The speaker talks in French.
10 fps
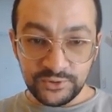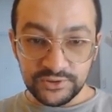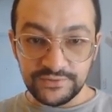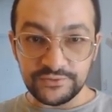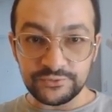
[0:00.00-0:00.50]

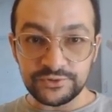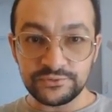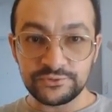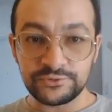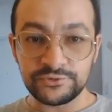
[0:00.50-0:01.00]
on avait vu,
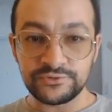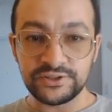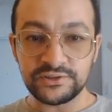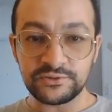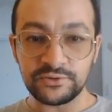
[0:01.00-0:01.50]
juste
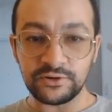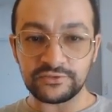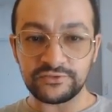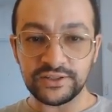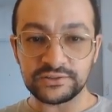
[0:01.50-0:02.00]
dit que,
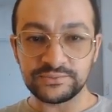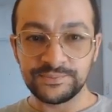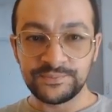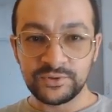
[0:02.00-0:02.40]
en fait,